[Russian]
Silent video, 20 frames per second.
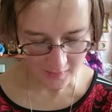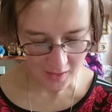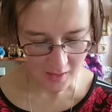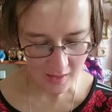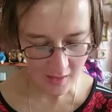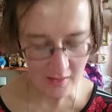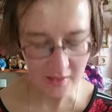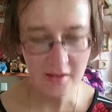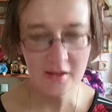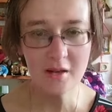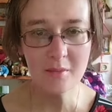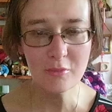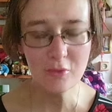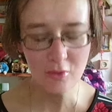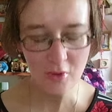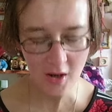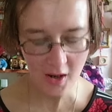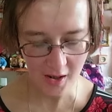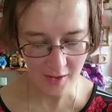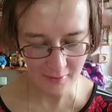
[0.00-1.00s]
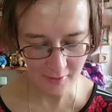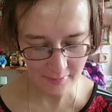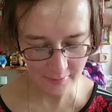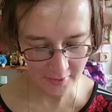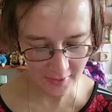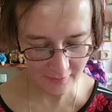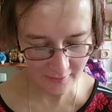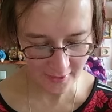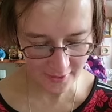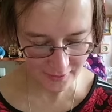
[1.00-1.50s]
Алина Бугаева,
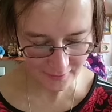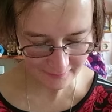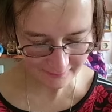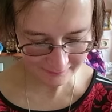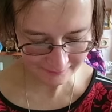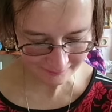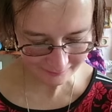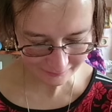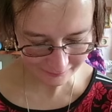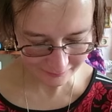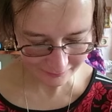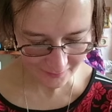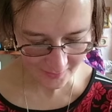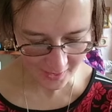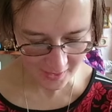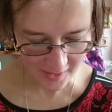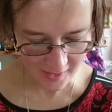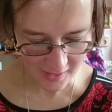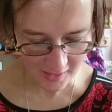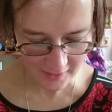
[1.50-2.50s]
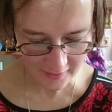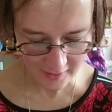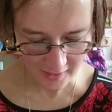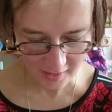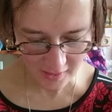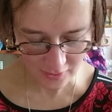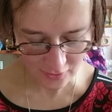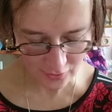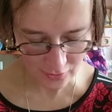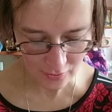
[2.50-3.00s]
привет. И
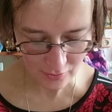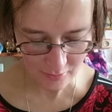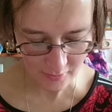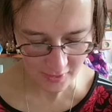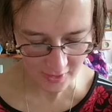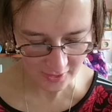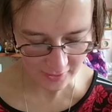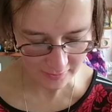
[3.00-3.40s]
она еще у меня